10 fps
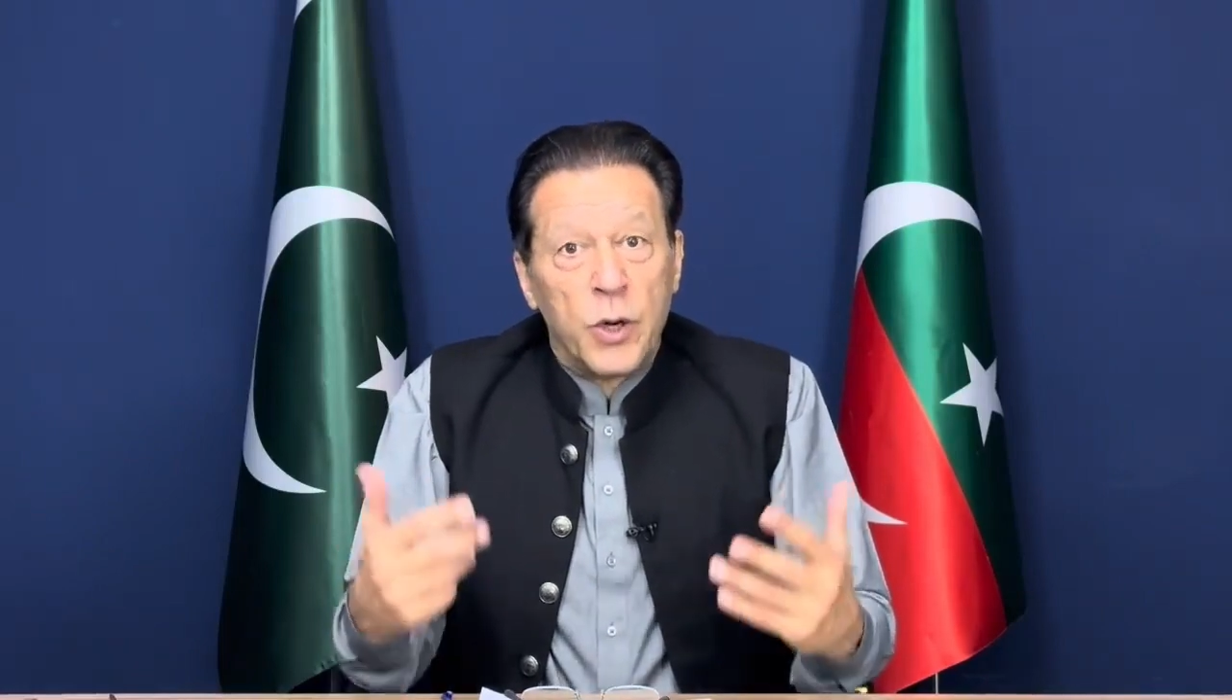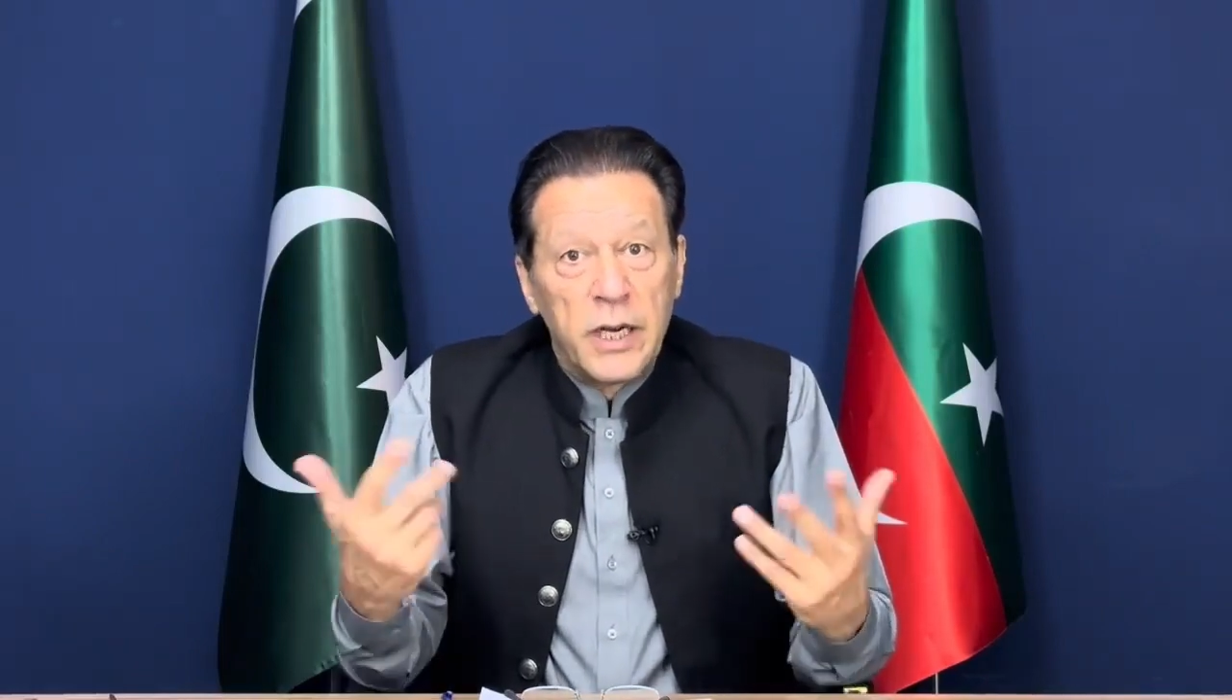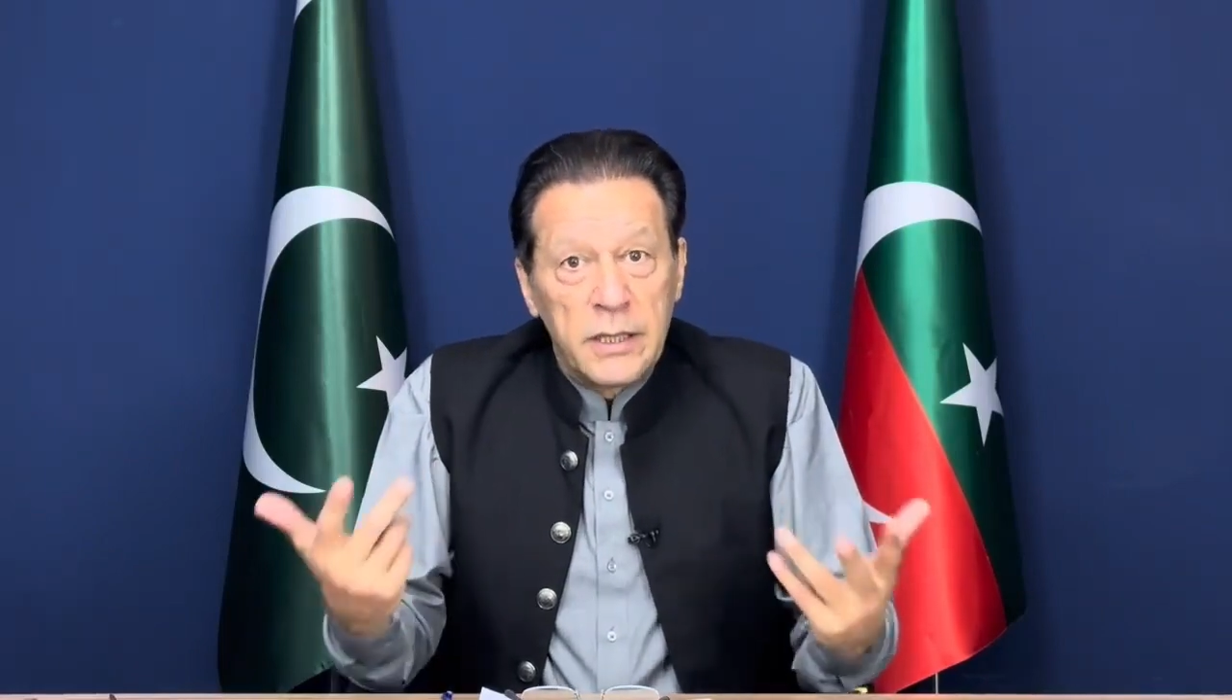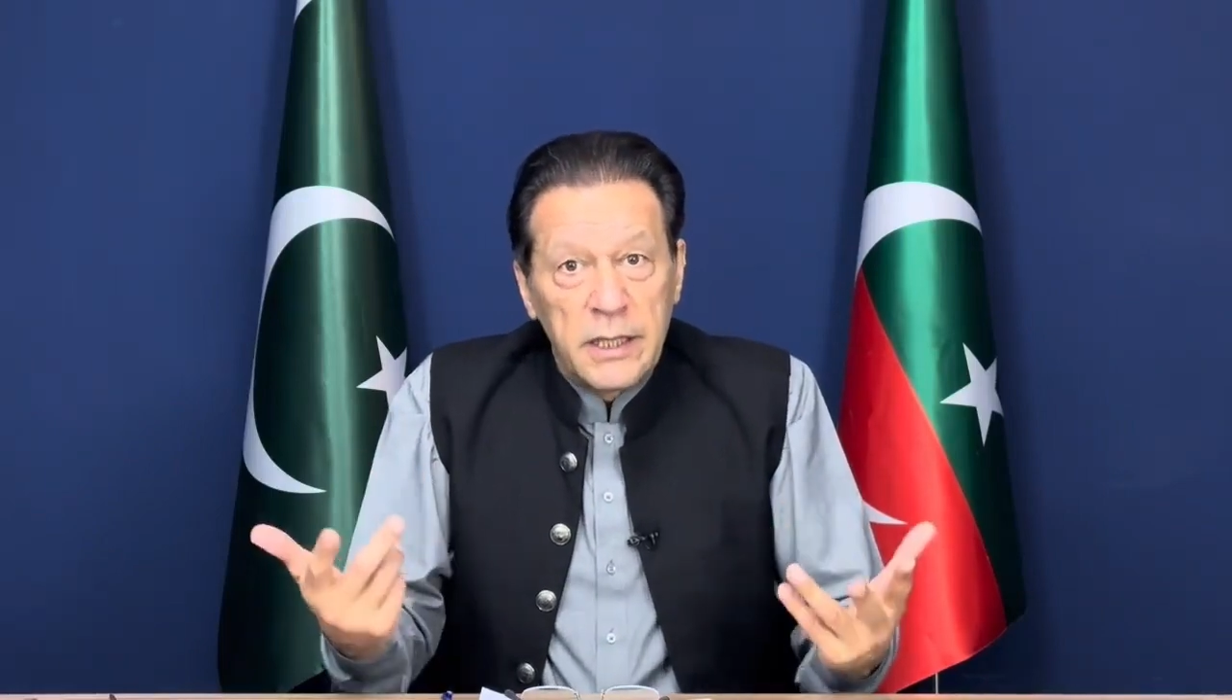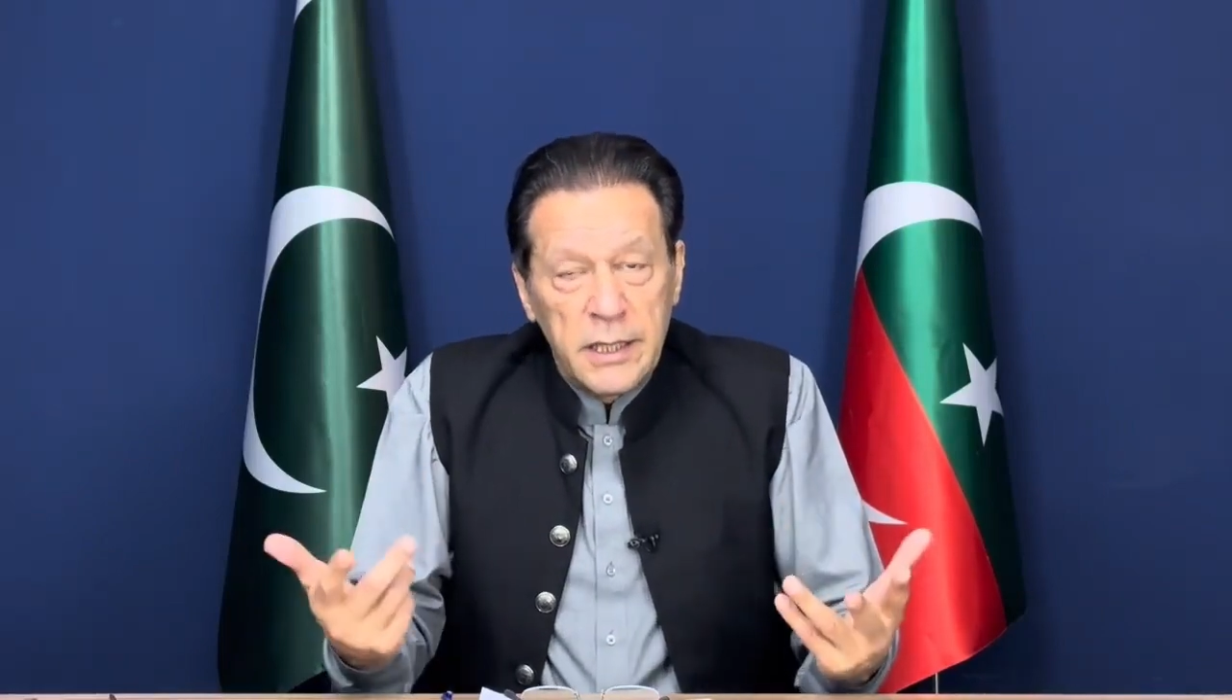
हुनर